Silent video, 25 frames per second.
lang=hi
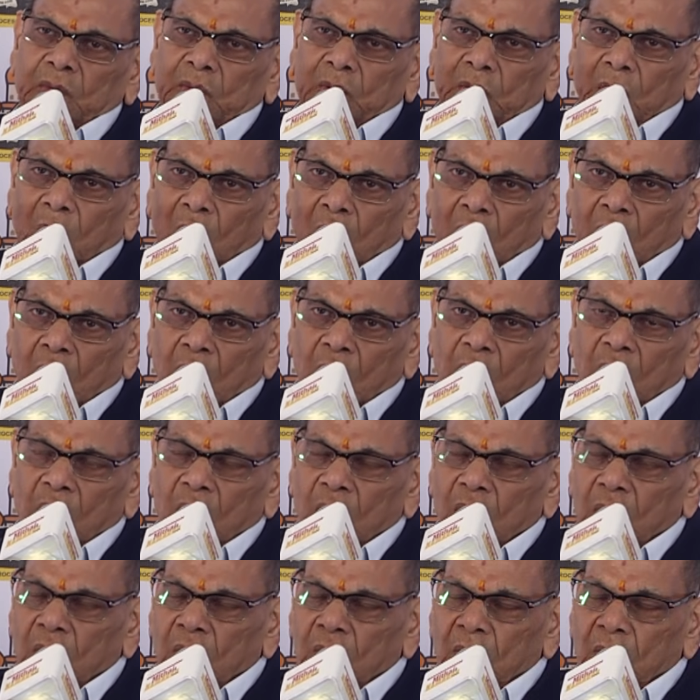तो
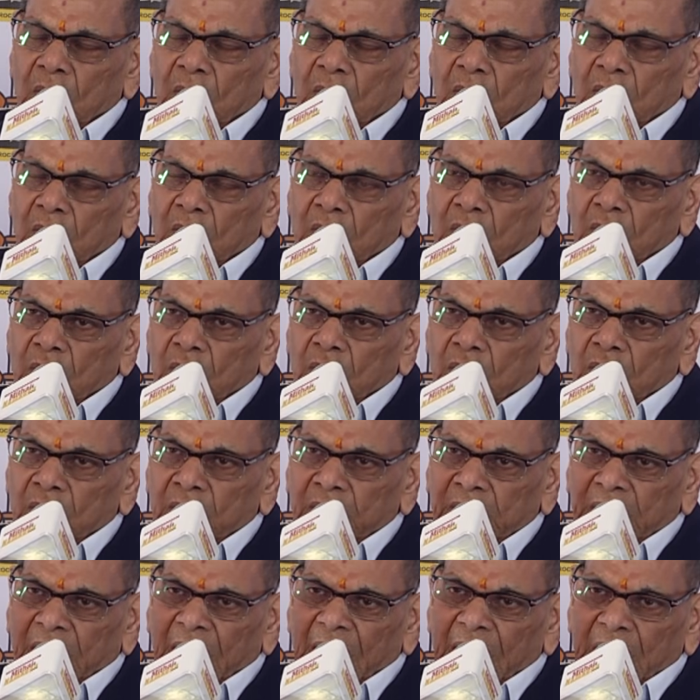
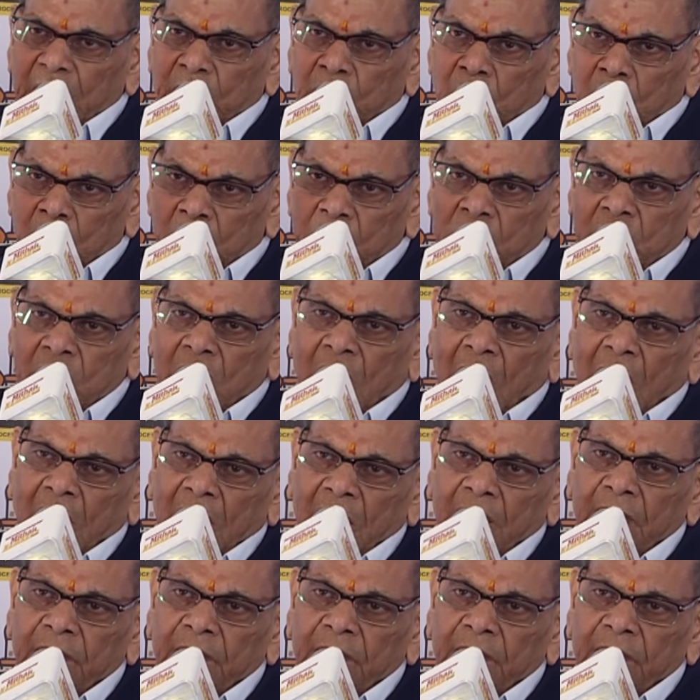उनका एक दोस्त था